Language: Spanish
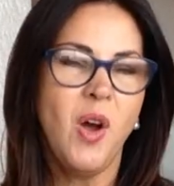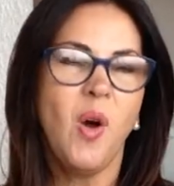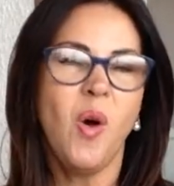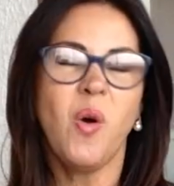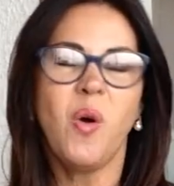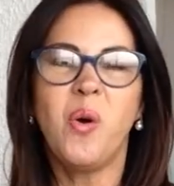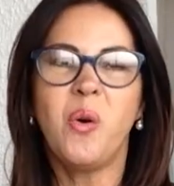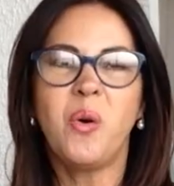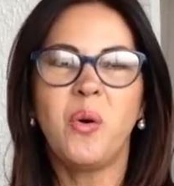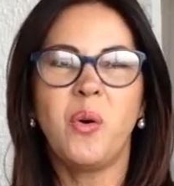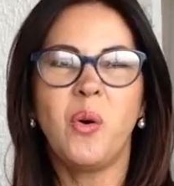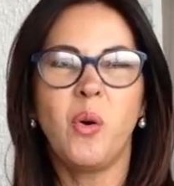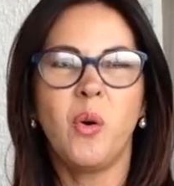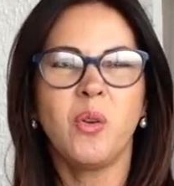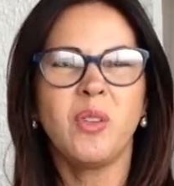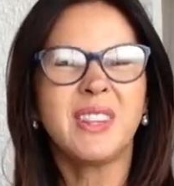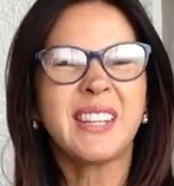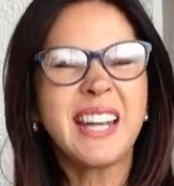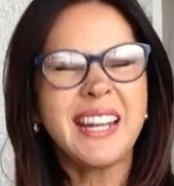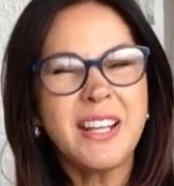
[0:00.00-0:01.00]

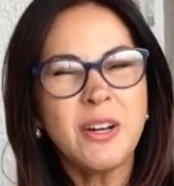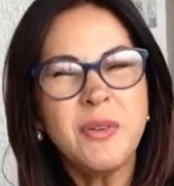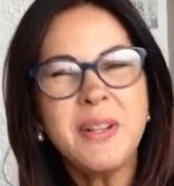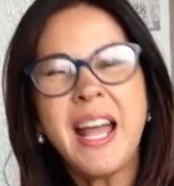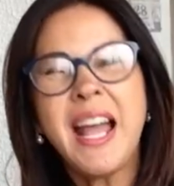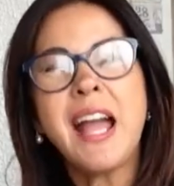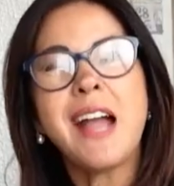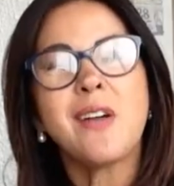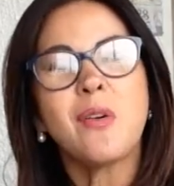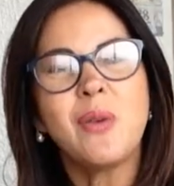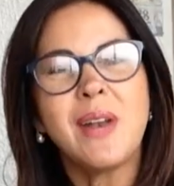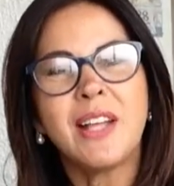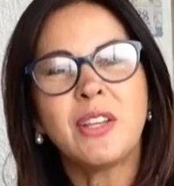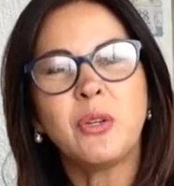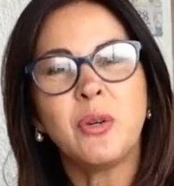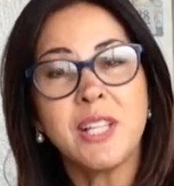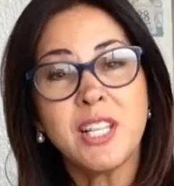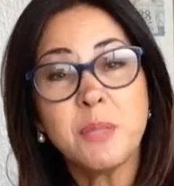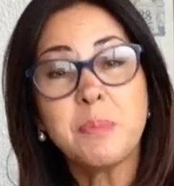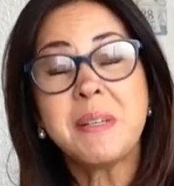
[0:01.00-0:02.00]
O traer una
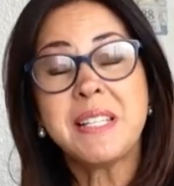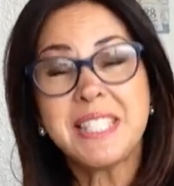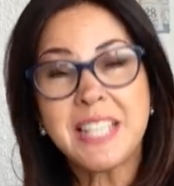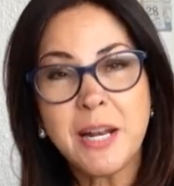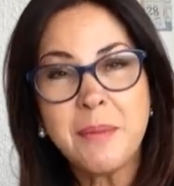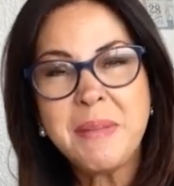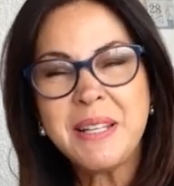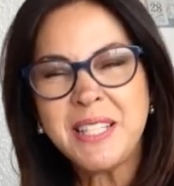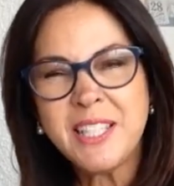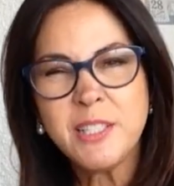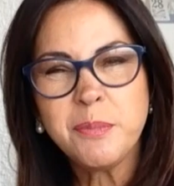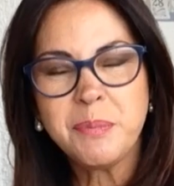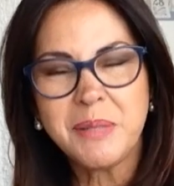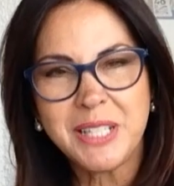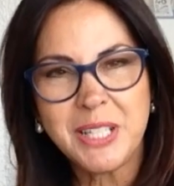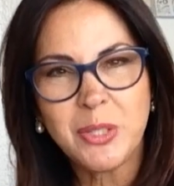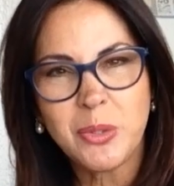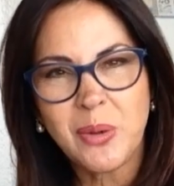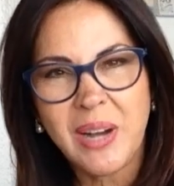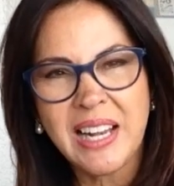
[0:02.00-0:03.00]
jaculatoria especialmente
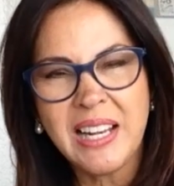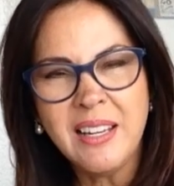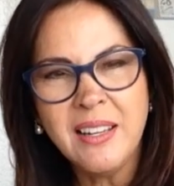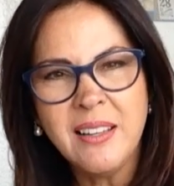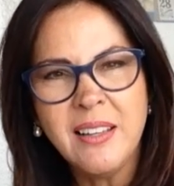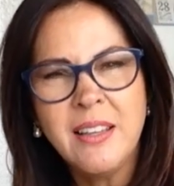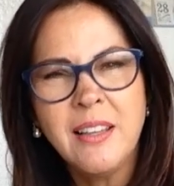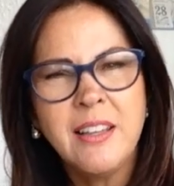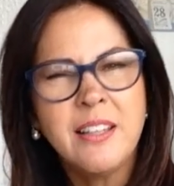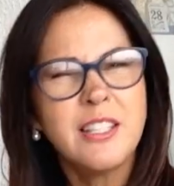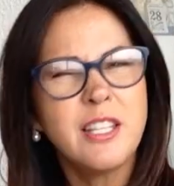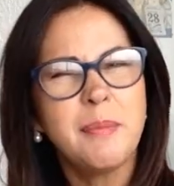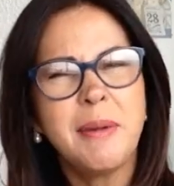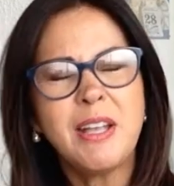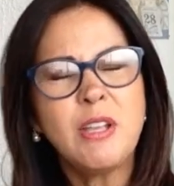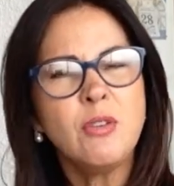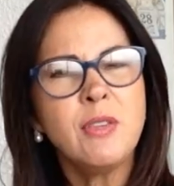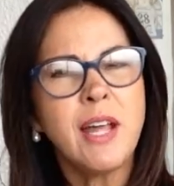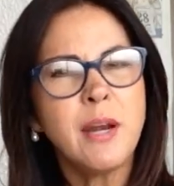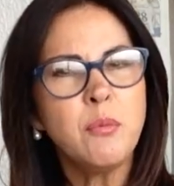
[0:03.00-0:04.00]
espiritual te
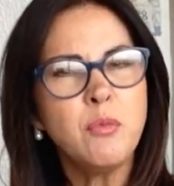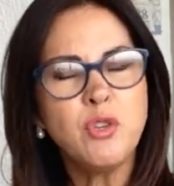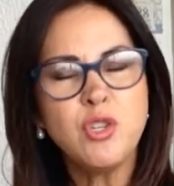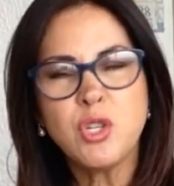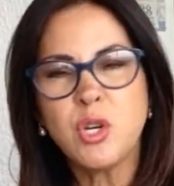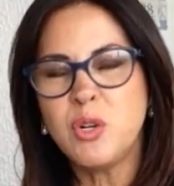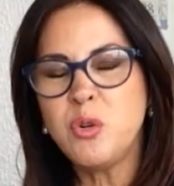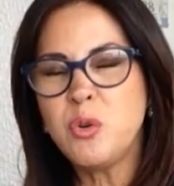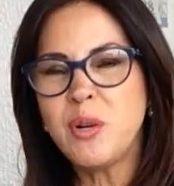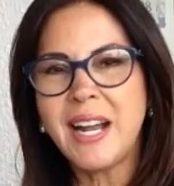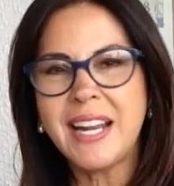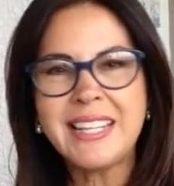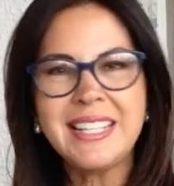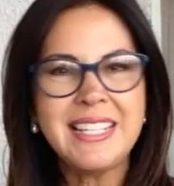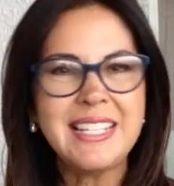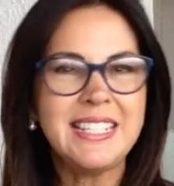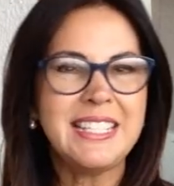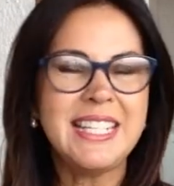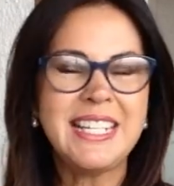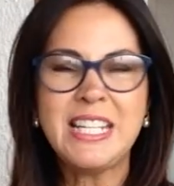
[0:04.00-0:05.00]
va a ayudar mucho. En lugar
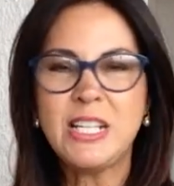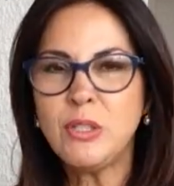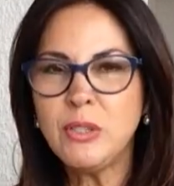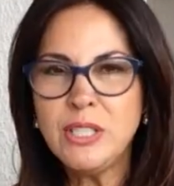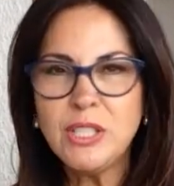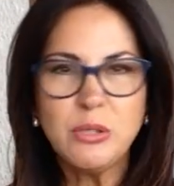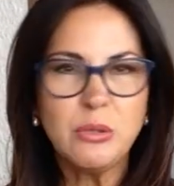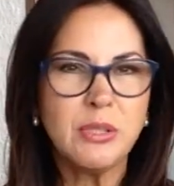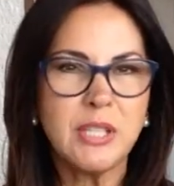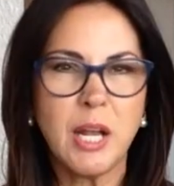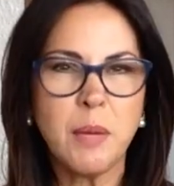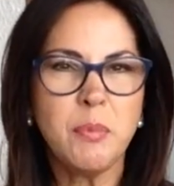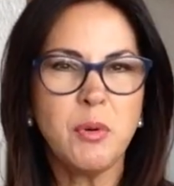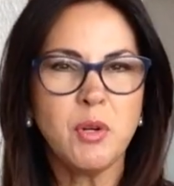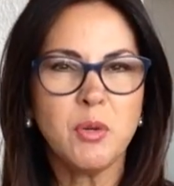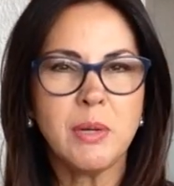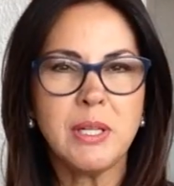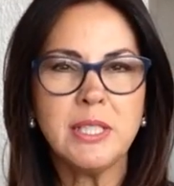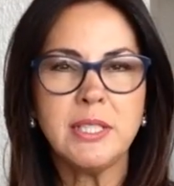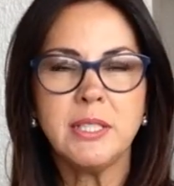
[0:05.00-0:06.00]
de decir, hijo de tal
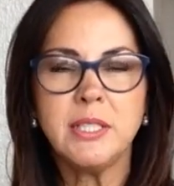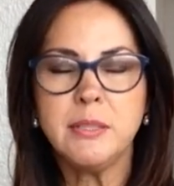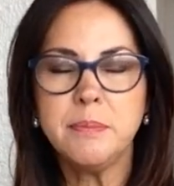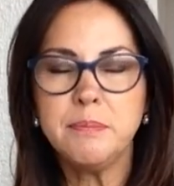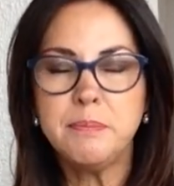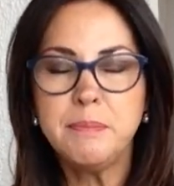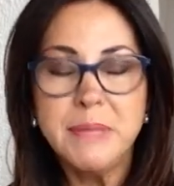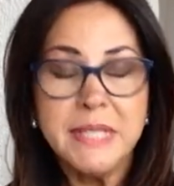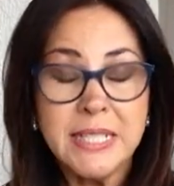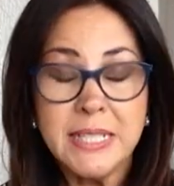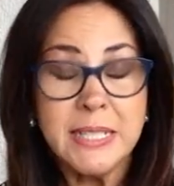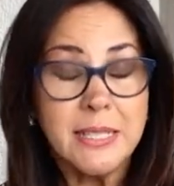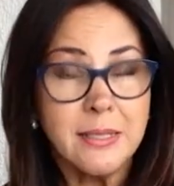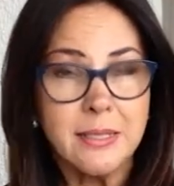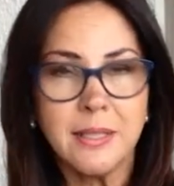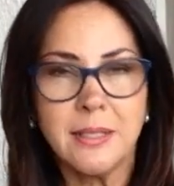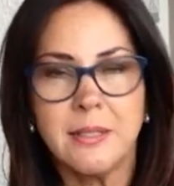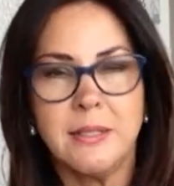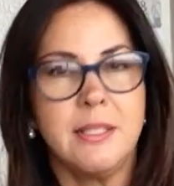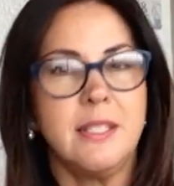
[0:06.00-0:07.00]
por cual, decir Virgen
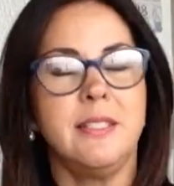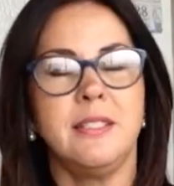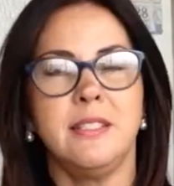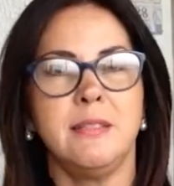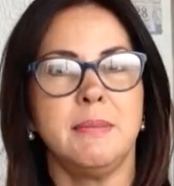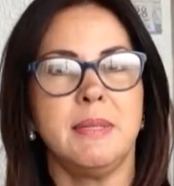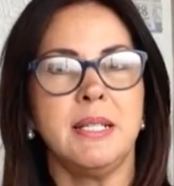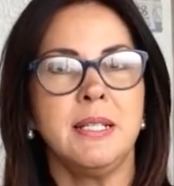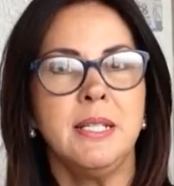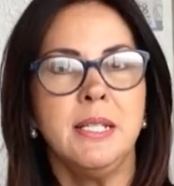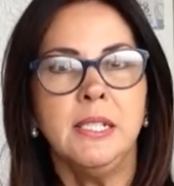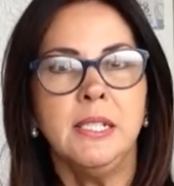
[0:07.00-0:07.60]
Santísima.